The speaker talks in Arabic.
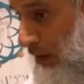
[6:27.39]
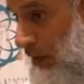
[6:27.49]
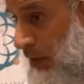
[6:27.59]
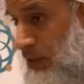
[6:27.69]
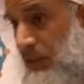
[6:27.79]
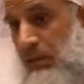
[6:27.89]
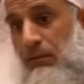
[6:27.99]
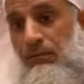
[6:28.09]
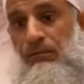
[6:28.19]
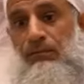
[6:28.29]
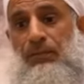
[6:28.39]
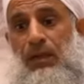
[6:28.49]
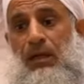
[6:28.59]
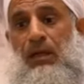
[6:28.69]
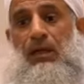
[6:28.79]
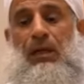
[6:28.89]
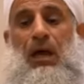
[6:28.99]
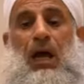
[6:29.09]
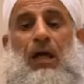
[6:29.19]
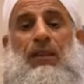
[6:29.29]
الجيش
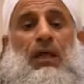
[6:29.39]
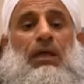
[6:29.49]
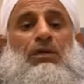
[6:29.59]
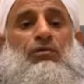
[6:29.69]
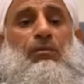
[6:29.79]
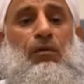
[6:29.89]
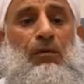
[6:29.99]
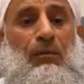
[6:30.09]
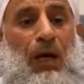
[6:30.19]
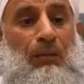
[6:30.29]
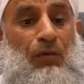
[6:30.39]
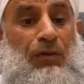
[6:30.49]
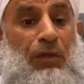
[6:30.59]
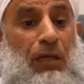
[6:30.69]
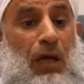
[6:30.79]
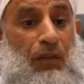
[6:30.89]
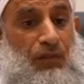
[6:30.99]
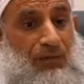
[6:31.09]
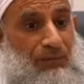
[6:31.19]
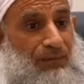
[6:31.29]
هذا اسمه محمود الرياض
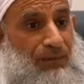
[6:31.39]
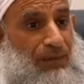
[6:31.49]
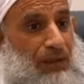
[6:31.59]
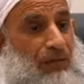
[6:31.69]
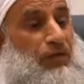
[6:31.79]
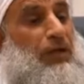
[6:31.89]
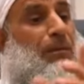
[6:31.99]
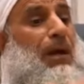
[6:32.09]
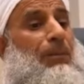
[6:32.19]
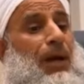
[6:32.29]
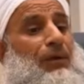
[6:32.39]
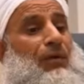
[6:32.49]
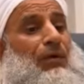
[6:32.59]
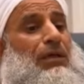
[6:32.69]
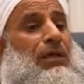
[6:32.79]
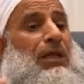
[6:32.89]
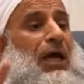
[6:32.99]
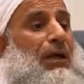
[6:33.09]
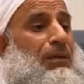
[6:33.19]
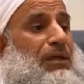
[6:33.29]
فيما بعد عين
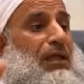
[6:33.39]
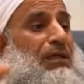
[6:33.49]
امينا